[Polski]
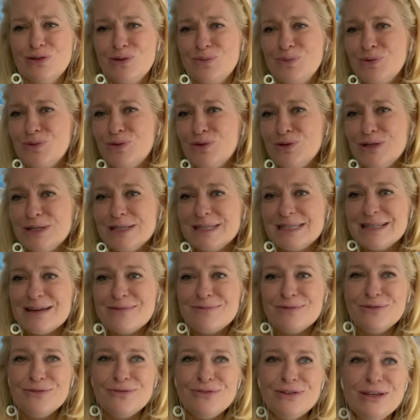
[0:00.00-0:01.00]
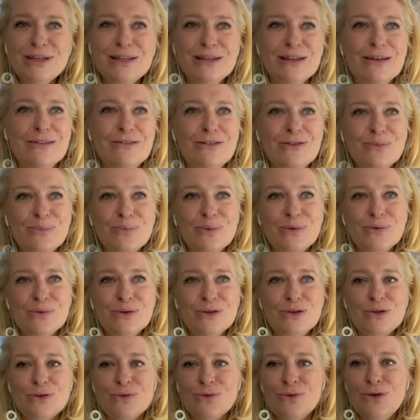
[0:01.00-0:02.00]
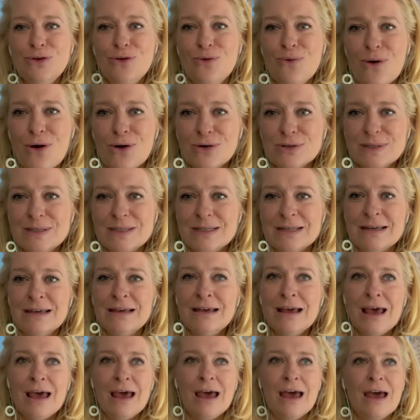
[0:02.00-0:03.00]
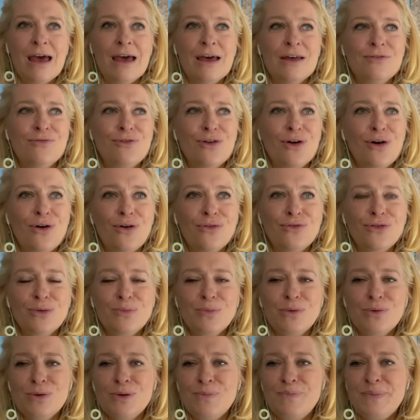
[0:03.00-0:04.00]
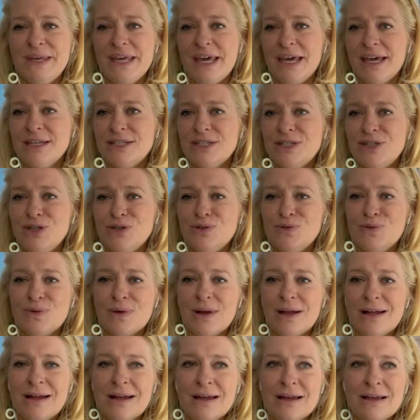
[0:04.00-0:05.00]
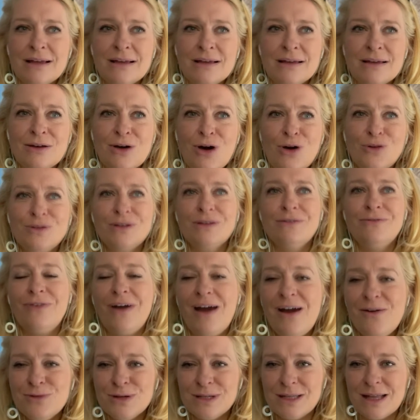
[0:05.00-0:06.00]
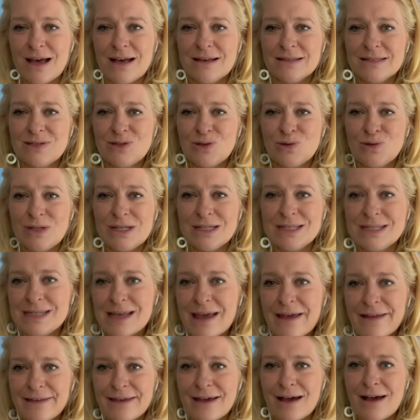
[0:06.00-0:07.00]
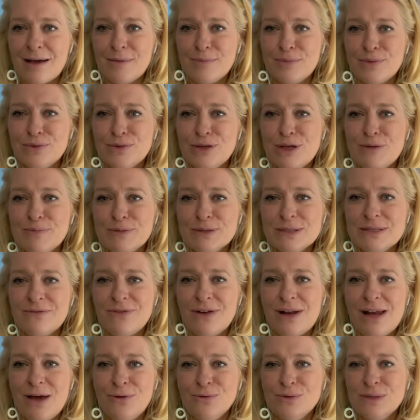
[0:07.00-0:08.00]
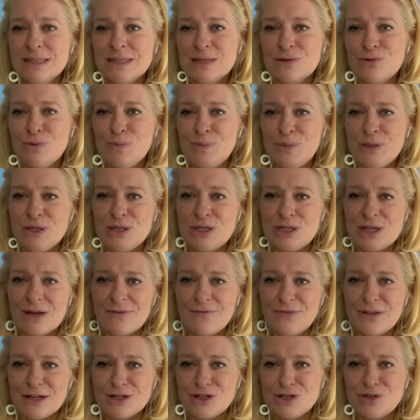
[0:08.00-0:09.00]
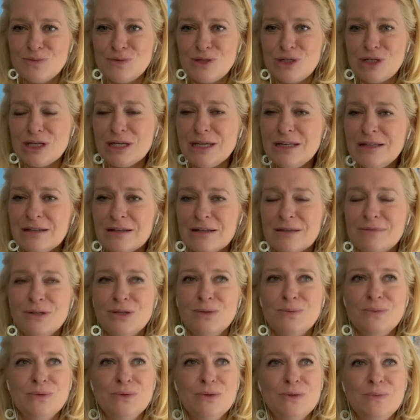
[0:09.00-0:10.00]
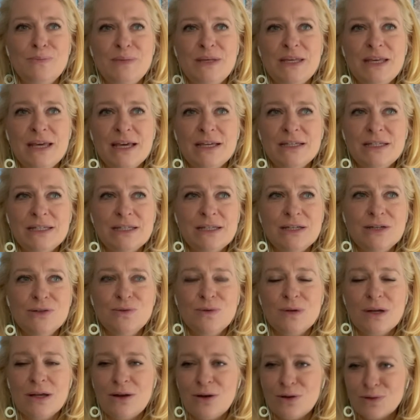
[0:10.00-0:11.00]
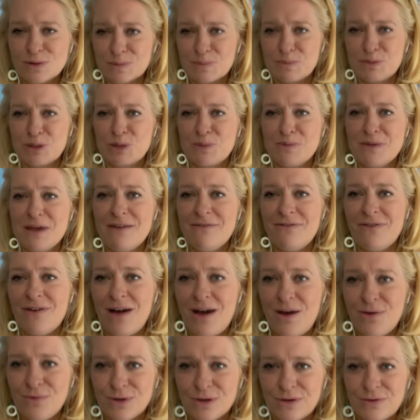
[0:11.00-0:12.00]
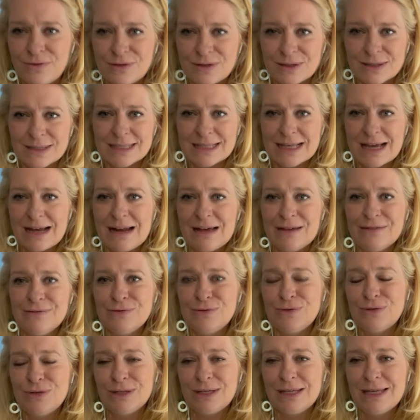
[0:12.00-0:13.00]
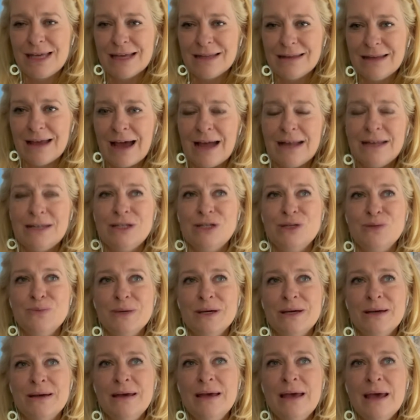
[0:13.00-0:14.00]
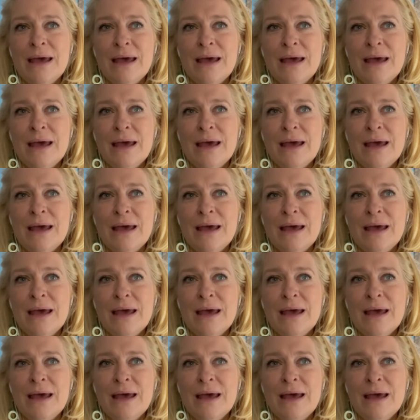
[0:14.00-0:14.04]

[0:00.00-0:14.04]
to było niesamowite, to były trójgłosy, to, to były pieśni, które odrywały nas od jedzenia, bo nie pozwalały skupić się na czymś innym, to były pieśni, które rozbrzmiewały w tych salach, w których jadaliśmy,